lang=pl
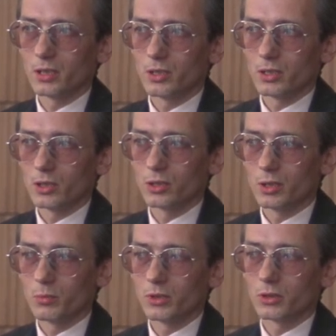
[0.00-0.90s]
y,
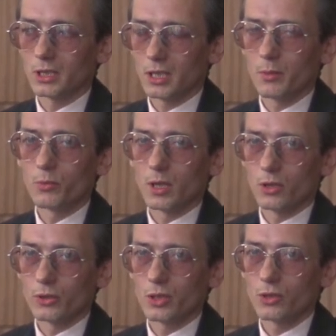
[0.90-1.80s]
gdyby do, taka była
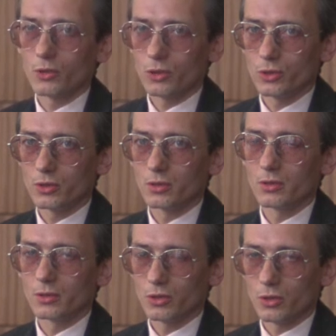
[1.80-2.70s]
konieczność,
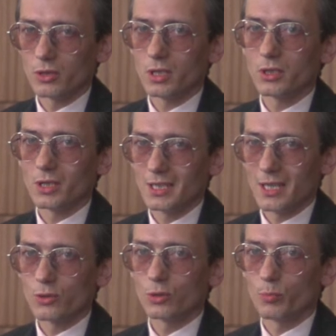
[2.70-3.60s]
sądzę, że
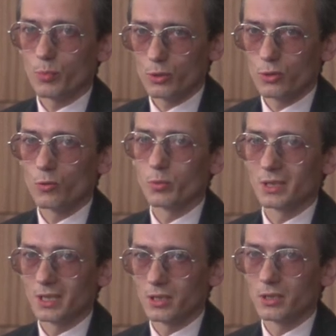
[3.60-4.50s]
zarząd podjąłby
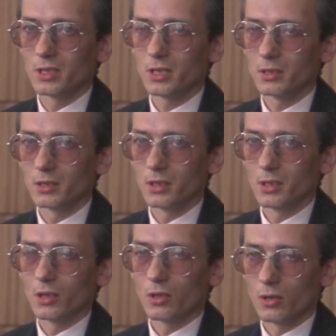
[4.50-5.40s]
decyzję
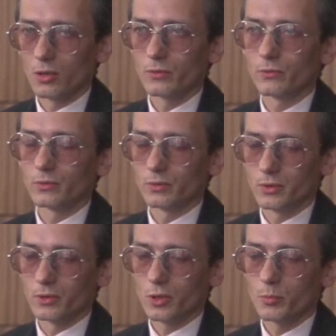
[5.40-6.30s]
o
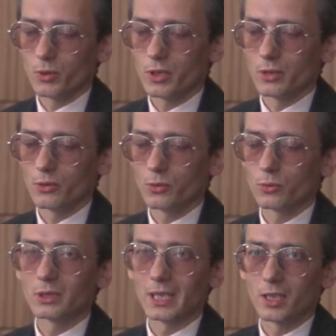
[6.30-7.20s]

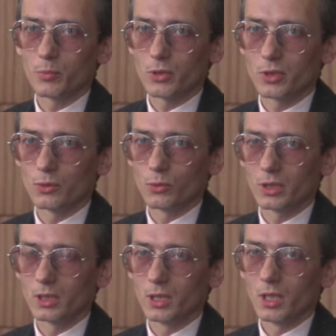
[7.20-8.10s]
rozpoczęciu takiej
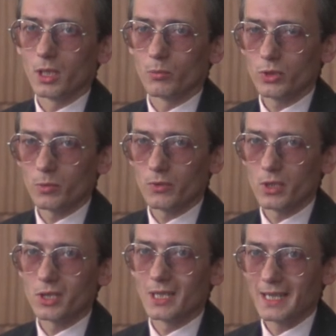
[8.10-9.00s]
procedury. Muszę
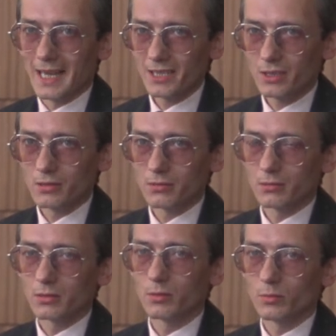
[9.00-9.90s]
powiedzieć, że raz
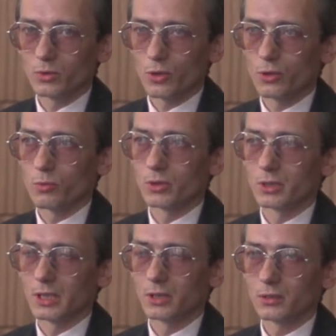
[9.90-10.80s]
doszło do
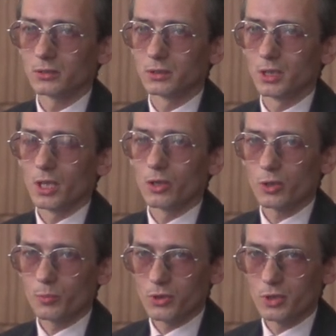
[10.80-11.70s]
tego.
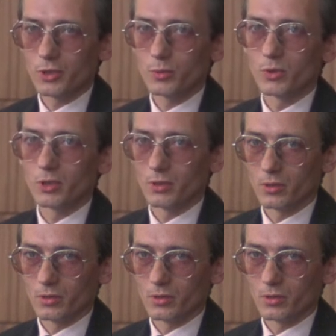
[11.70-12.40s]
Rozpoczęliśmy